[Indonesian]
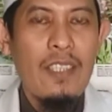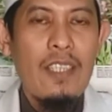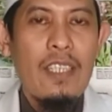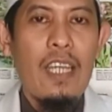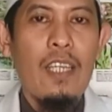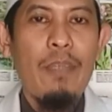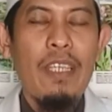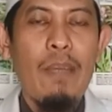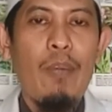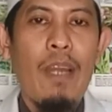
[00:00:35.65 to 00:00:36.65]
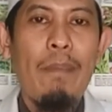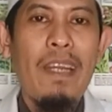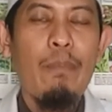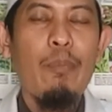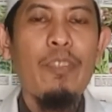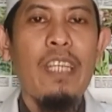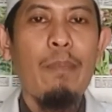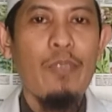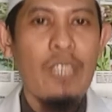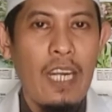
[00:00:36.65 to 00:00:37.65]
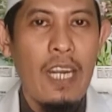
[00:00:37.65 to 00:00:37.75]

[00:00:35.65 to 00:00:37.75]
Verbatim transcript: ya demikian pula para putri-putri